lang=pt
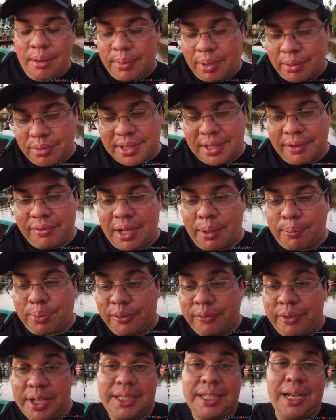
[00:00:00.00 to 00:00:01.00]
Pra você vir
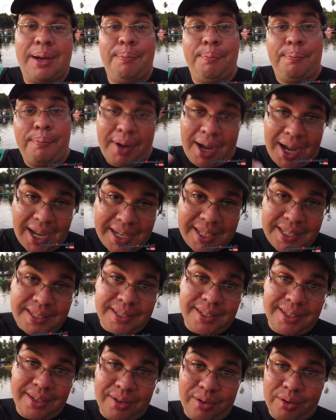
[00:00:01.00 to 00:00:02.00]
aproveitar mais
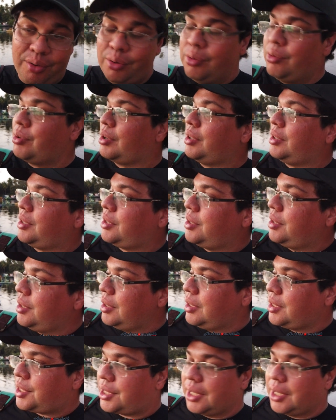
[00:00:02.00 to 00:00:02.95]
o